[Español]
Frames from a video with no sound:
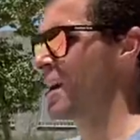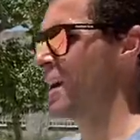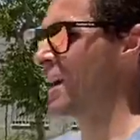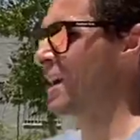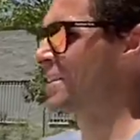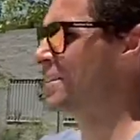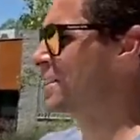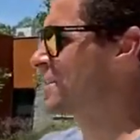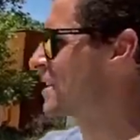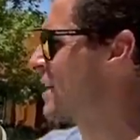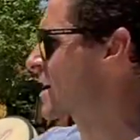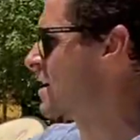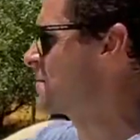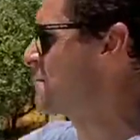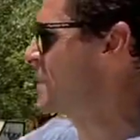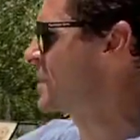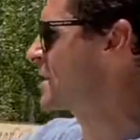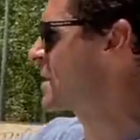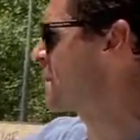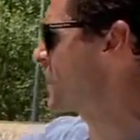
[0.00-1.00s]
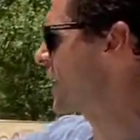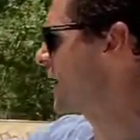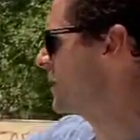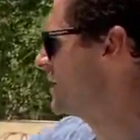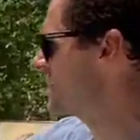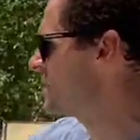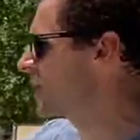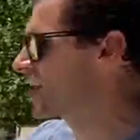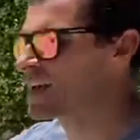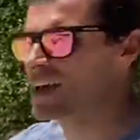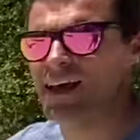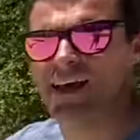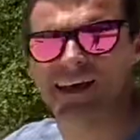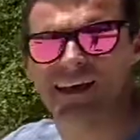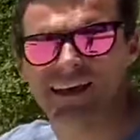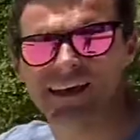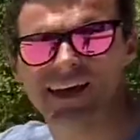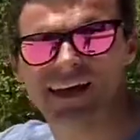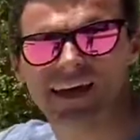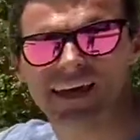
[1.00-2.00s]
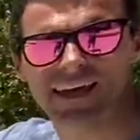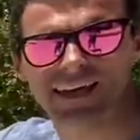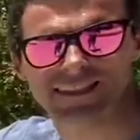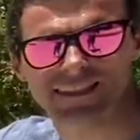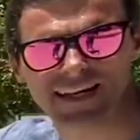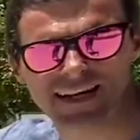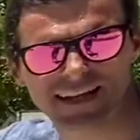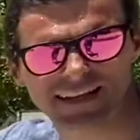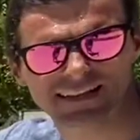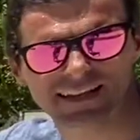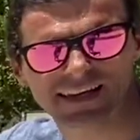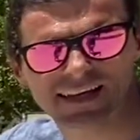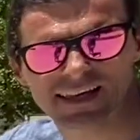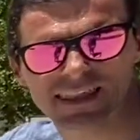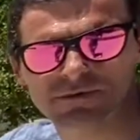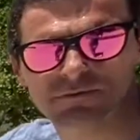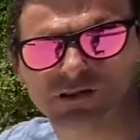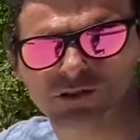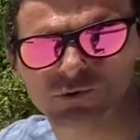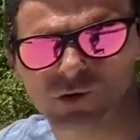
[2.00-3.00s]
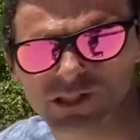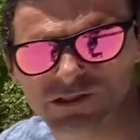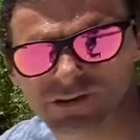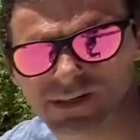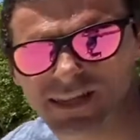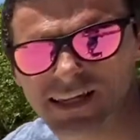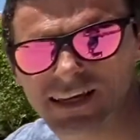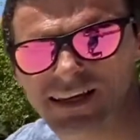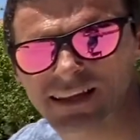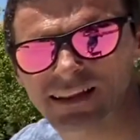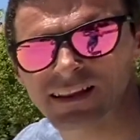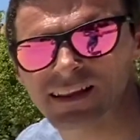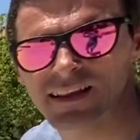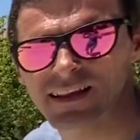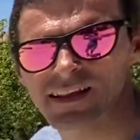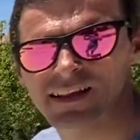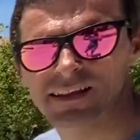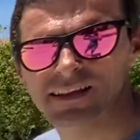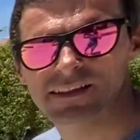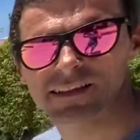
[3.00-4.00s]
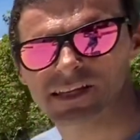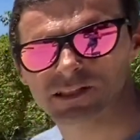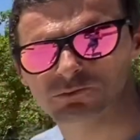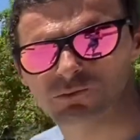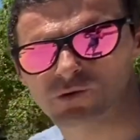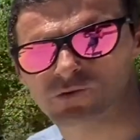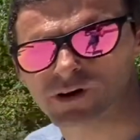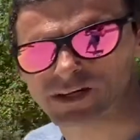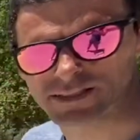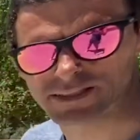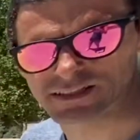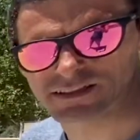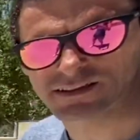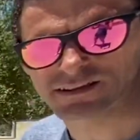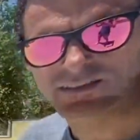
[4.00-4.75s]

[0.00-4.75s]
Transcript: es esta rampita pequeñita aquí, que es recta, que además no es vertical, y es muy fácil.